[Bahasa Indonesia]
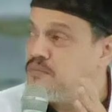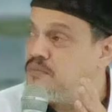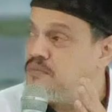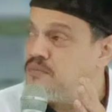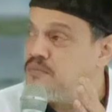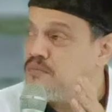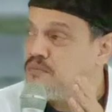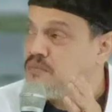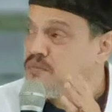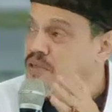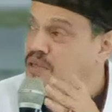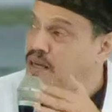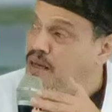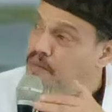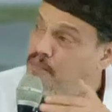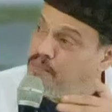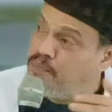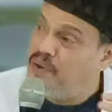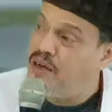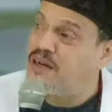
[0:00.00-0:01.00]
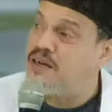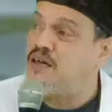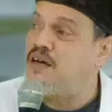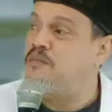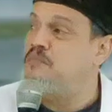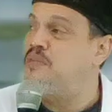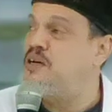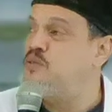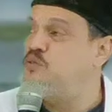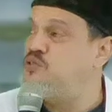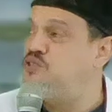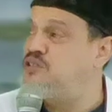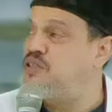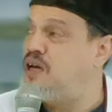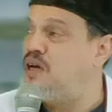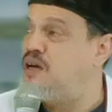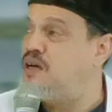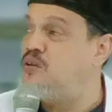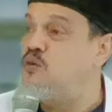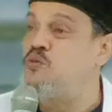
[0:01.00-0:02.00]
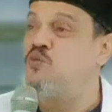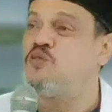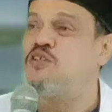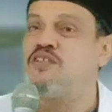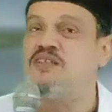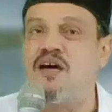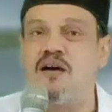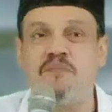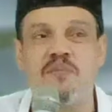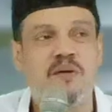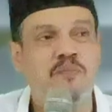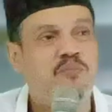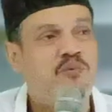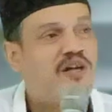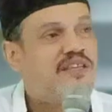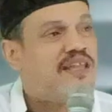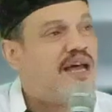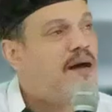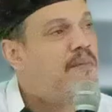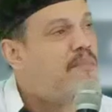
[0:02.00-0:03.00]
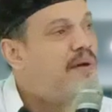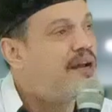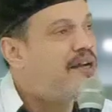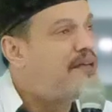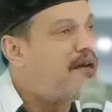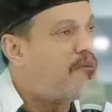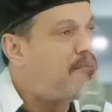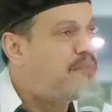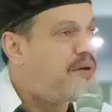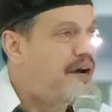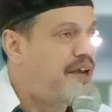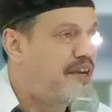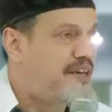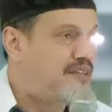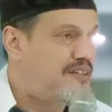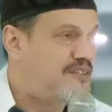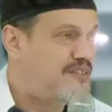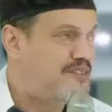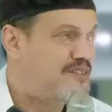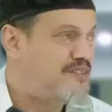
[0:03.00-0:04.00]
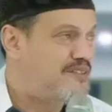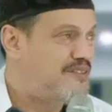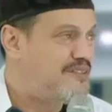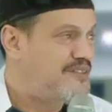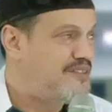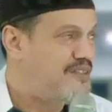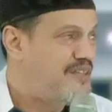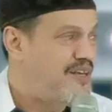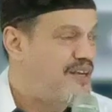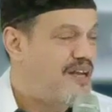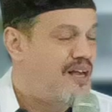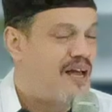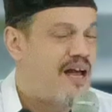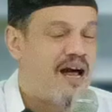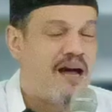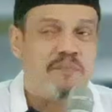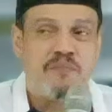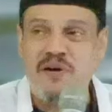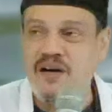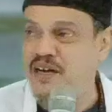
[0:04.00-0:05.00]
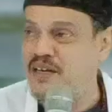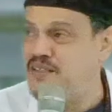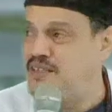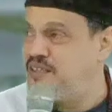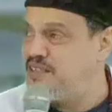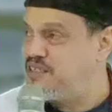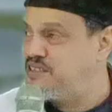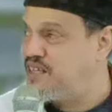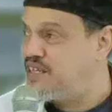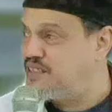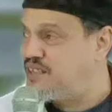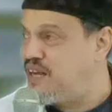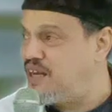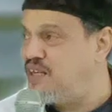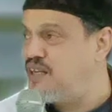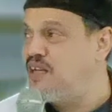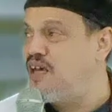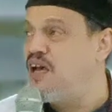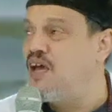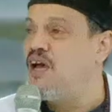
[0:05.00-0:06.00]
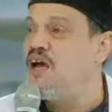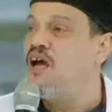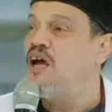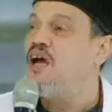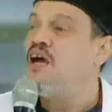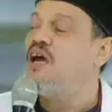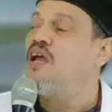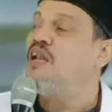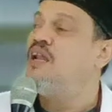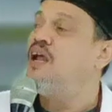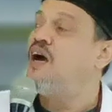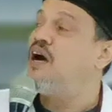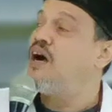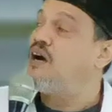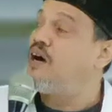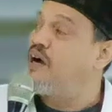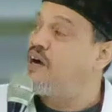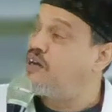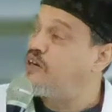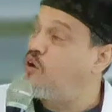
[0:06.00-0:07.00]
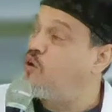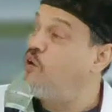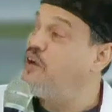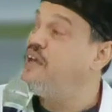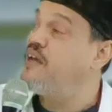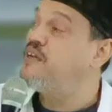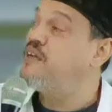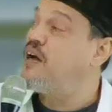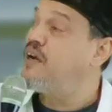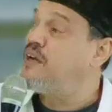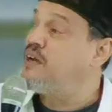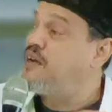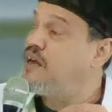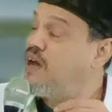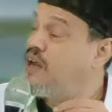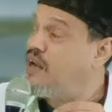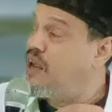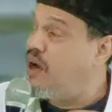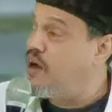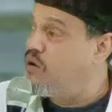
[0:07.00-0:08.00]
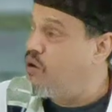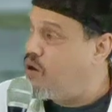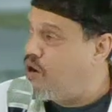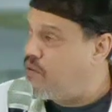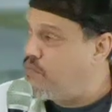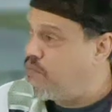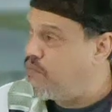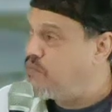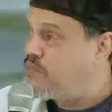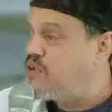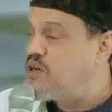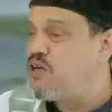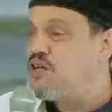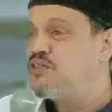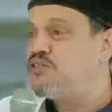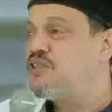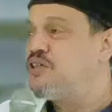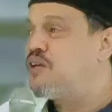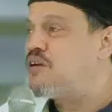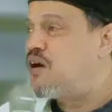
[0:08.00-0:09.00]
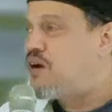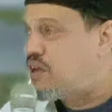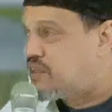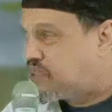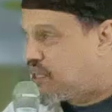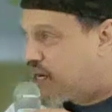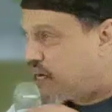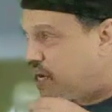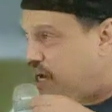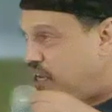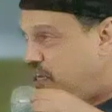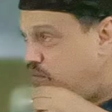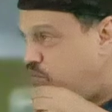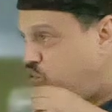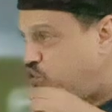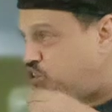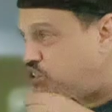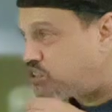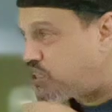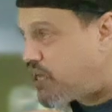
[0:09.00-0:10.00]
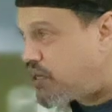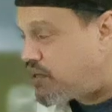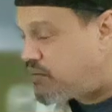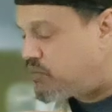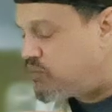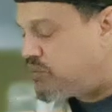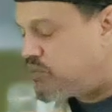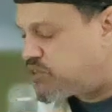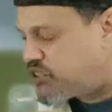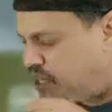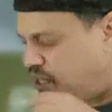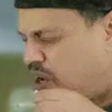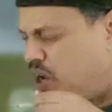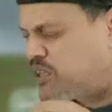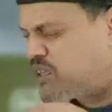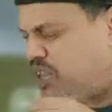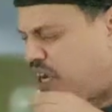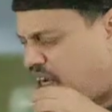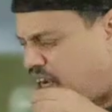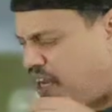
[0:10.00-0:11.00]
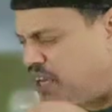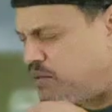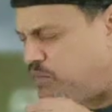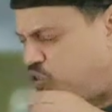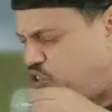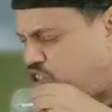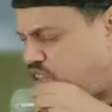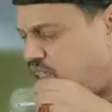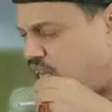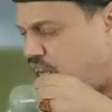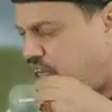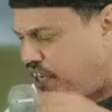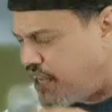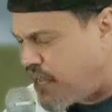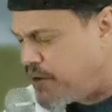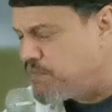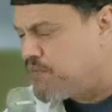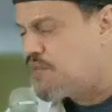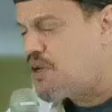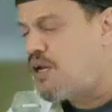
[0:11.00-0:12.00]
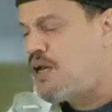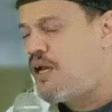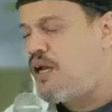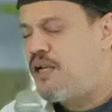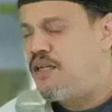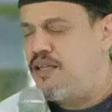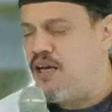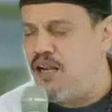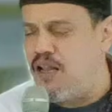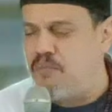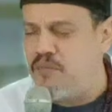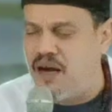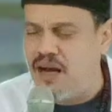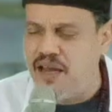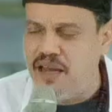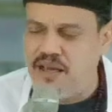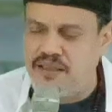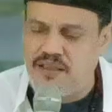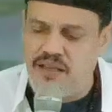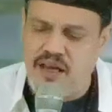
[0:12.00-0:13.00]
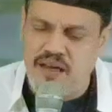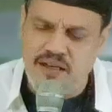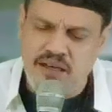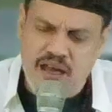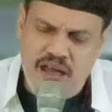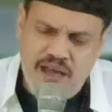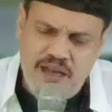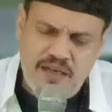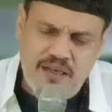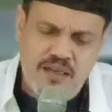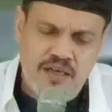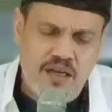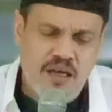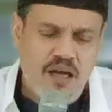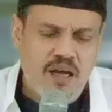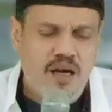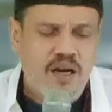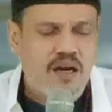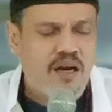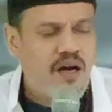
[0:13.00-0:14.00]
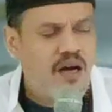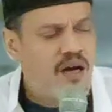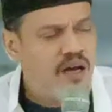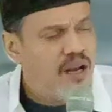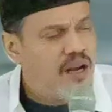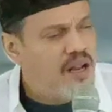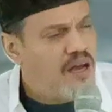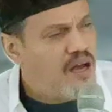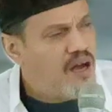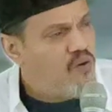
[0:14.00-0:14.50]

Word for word: melemparkan manusia untuk tidak berbuat amal yang baik. Apa katanya setan? La aqidanna lahum siratakal musa, siratakal mustaqim. Dalam ayat yang lain, gala wa